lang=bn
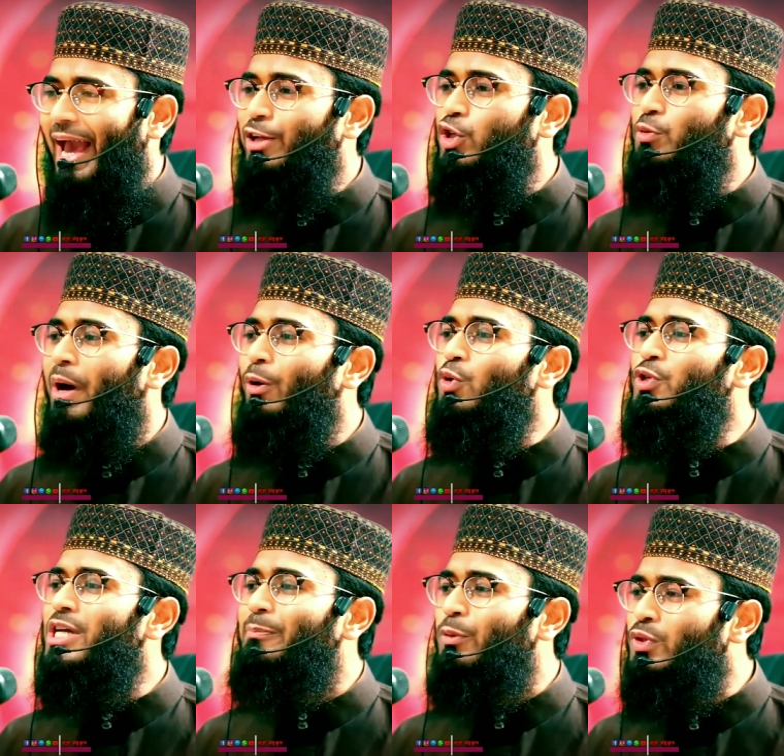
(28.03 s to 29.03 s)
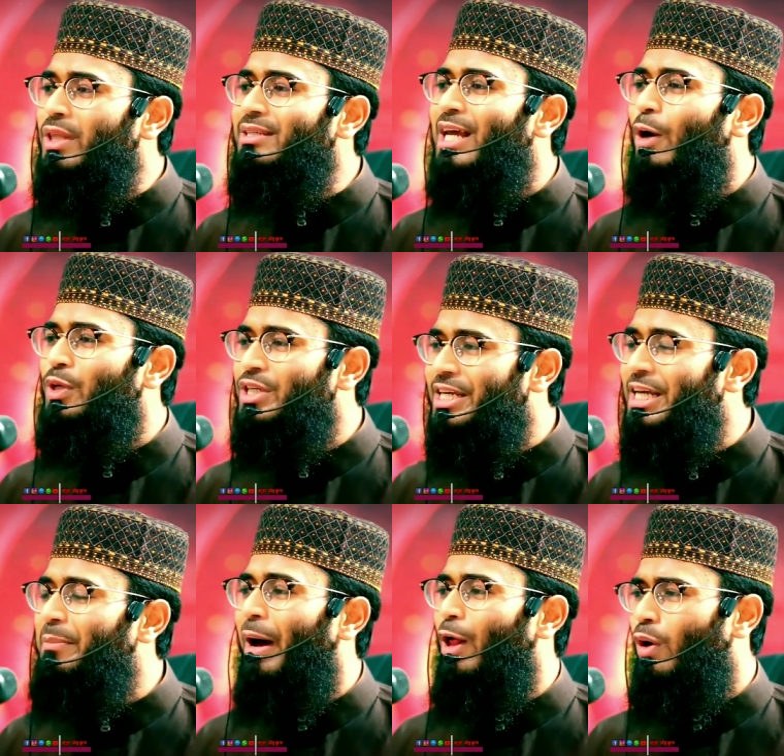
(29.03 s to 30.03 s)
একজন মানুষকে বুঝতে চাও যে সে
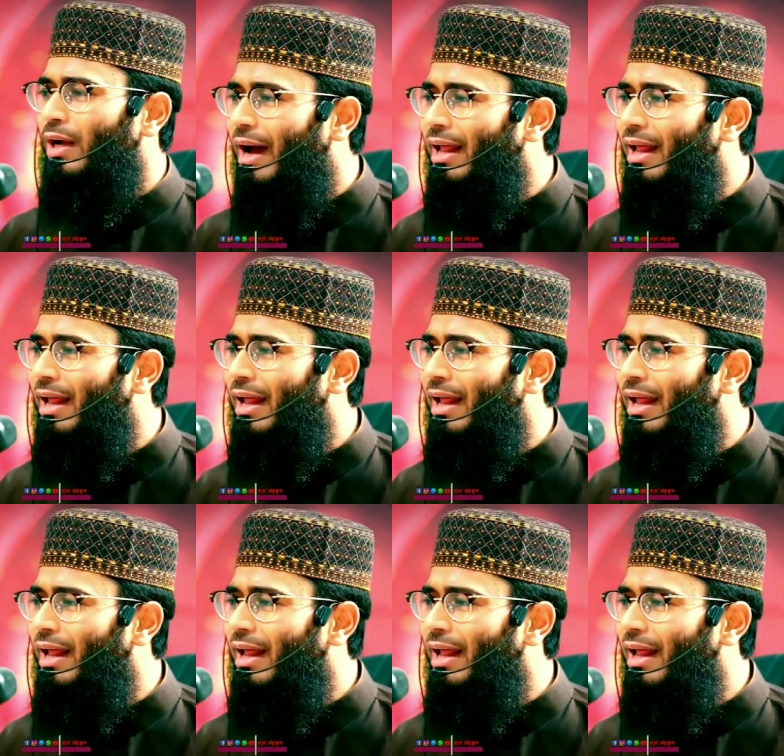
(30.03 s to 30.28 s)
কি ভালো না